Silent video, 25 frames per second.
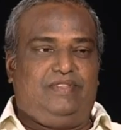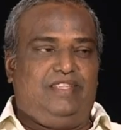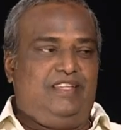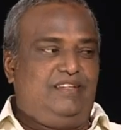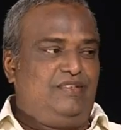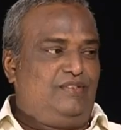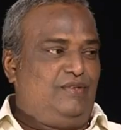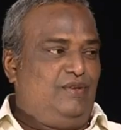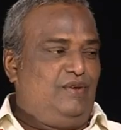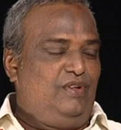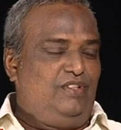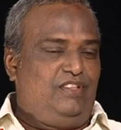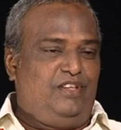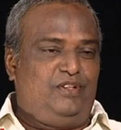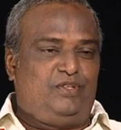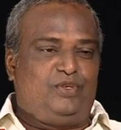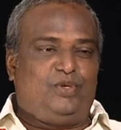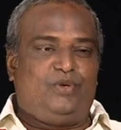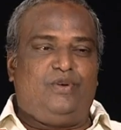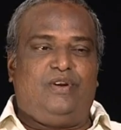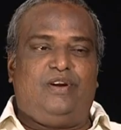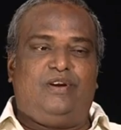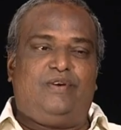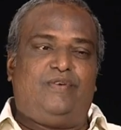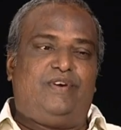దేశంలో
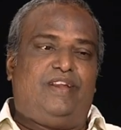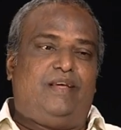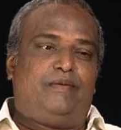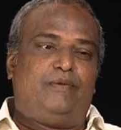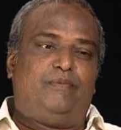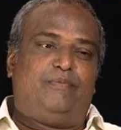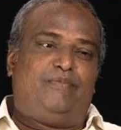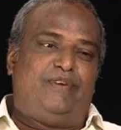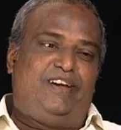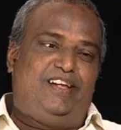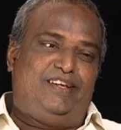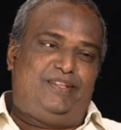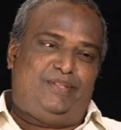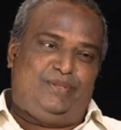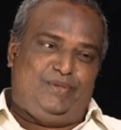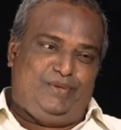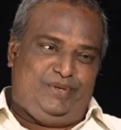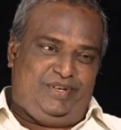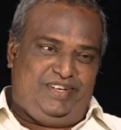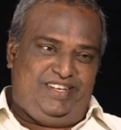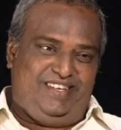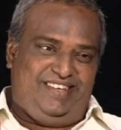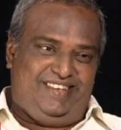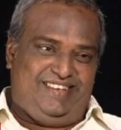తెచ్చుకోవాలన్నటువంటి అభిప్రాయంతో